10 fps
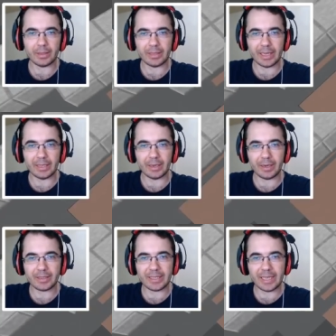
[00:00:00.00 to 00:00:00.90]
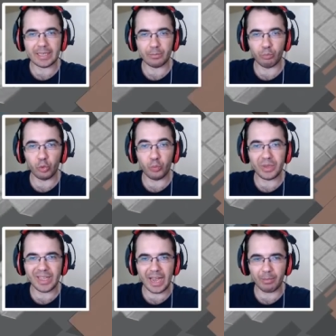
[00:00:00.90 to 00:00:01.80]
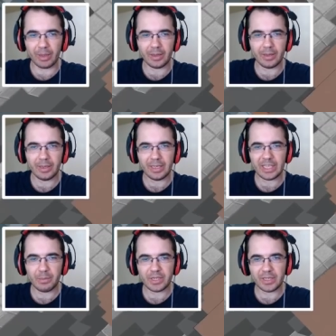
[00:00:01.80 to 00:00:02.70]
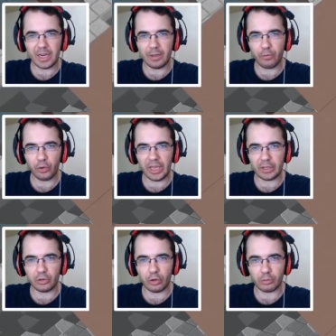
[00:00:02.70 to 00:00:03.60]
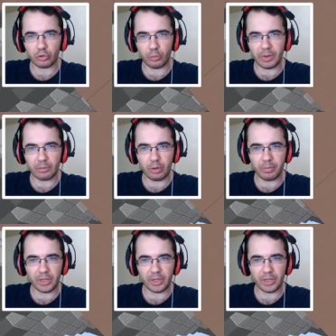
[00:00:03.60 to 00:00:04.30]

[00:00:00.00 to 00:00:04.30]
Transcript: gelir, nasıl gelir, bugün biter mi gibisinden lafı oraya getiriyorum. Sohbet muhabbet